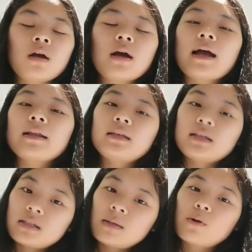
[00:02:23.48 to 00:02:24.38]
按
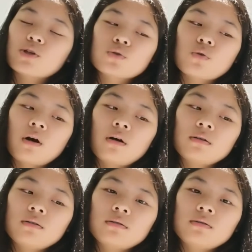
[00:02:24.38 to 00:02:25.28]
你这么说，
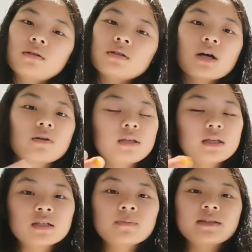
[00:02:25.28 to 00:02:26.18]
照
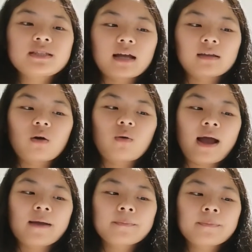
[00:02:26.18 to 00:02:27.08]
你这么讲的
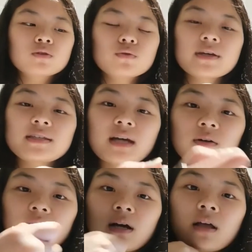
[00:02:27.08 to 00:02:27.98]
话，最
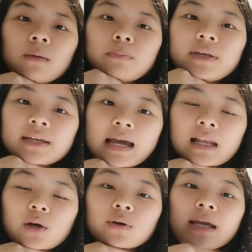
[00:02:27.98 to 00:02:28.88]
小的。”不应该
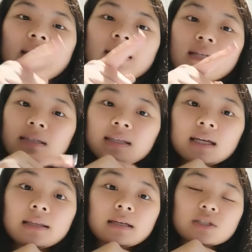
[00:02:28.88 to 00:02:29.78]
留给你的
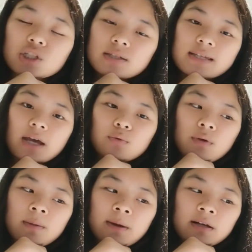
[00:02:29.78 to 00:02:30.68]
弟弟吃才
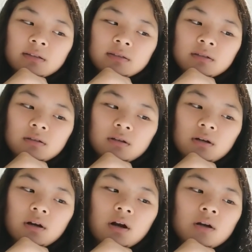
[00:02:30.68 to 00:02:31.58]
对吗？
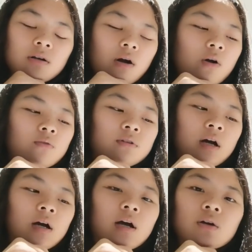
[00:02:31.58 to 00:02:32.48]
然后
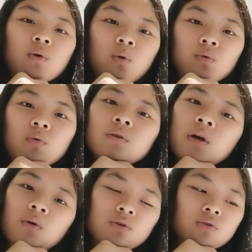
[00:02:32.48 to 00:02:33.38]
呢，孔融
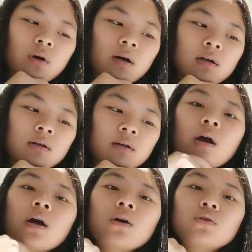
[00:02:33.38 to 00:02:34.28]
又
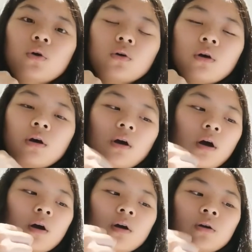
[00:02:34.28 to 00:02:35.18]
说：“若，
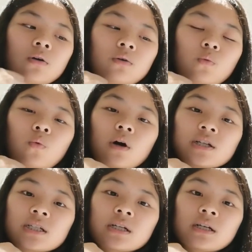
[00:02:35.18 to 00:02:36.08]
呃，我
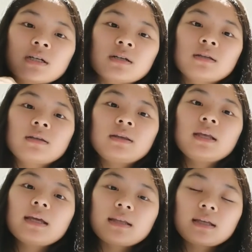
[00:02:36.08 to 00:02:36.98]
是
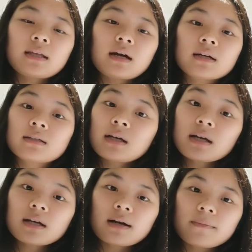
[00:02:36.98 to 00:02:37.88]
弟弟的
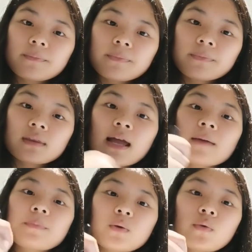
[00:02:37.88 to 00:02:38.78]
哥哥，他
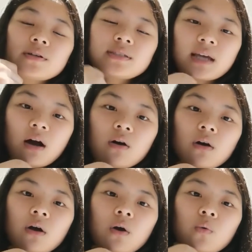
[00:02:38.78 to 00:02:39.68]
比我小，
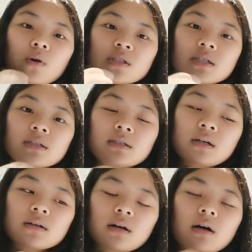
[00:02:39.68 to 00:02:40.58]
我是
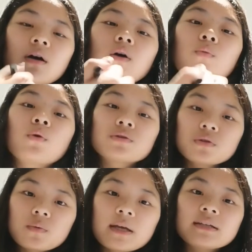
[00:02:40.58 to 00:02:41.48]
哥哥。我
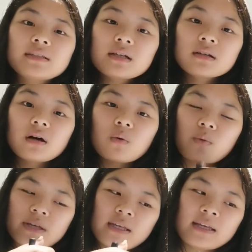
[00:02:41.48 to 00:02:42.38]
作为哥哥，
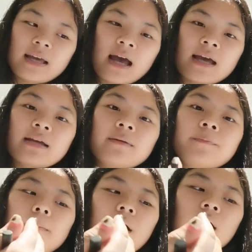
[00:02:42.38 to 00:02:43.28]
我应该，
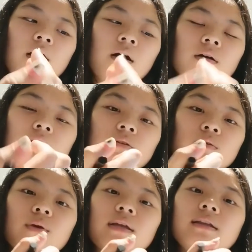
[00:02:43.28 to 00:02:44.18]
呃，
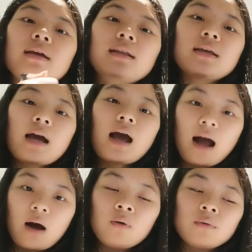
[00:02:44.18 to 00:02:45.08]
对弟弟
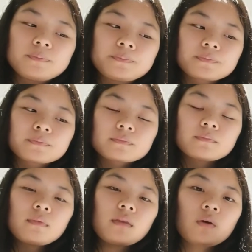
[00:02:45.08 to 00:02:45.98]
好。
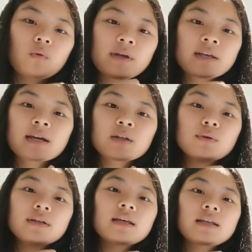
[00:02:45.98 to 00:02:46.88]
我应该
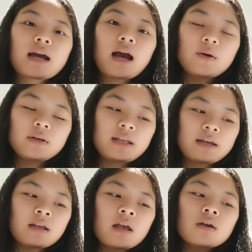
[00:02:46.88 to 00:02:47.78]
对弟弟好一
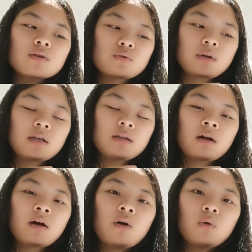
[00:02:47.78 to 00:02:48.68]
点。所以
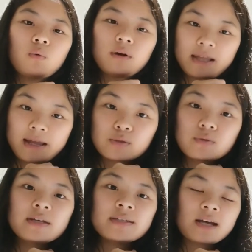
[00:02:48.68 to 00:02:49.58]
呢，我拿
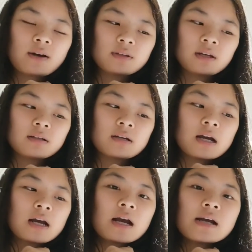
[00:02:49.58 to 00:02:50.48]
最小
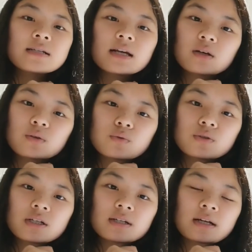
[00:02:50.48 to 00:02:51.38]
的。”这个故
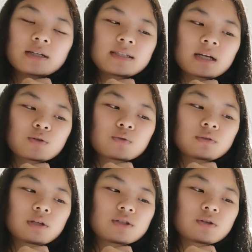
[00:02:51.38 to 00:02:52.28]
事呢，讲述
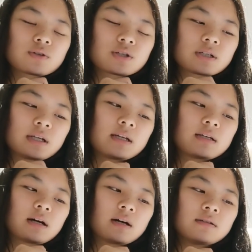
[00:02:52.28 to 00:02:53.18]
的就是一
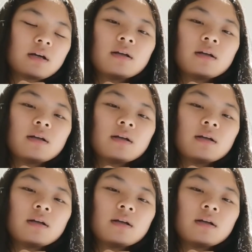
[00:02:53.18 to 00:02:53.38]
个，